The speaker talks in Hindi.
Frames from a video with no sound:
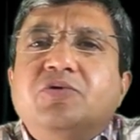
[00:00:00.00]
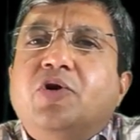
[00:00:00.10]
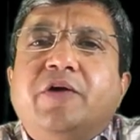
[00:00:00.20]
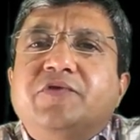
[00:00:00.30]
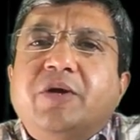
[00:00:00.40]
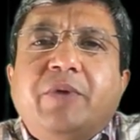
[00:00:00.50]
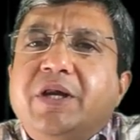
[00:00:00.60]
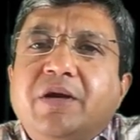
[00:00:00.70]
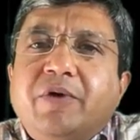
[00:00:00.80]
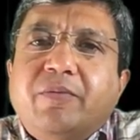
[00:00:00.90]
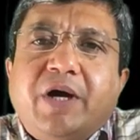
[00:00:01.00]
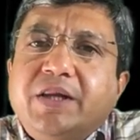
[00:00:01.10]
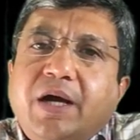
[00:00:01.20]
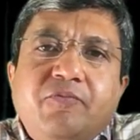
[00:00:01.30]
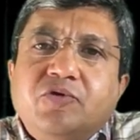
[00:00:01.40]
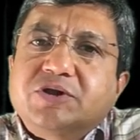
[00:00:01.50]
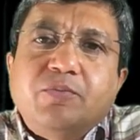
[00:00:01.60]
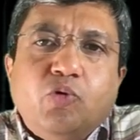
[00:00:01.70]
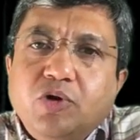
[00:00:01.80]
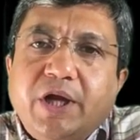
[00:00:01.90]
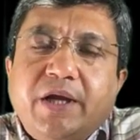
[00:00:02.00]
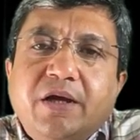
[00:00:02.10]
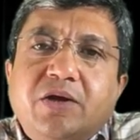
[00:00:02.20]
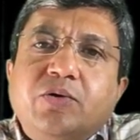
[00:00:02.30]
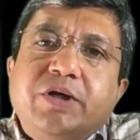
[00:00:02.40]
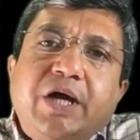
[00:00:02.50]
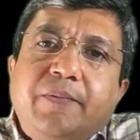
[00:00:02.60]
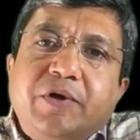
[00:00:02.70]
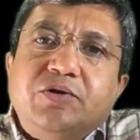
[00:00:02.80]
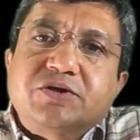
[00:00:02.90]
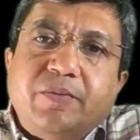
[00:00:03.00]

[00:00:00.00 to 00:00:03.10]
दो हफ्ते महीने भर बाद आप वो सब भूल जाएंगे क्योंकि आपकी जो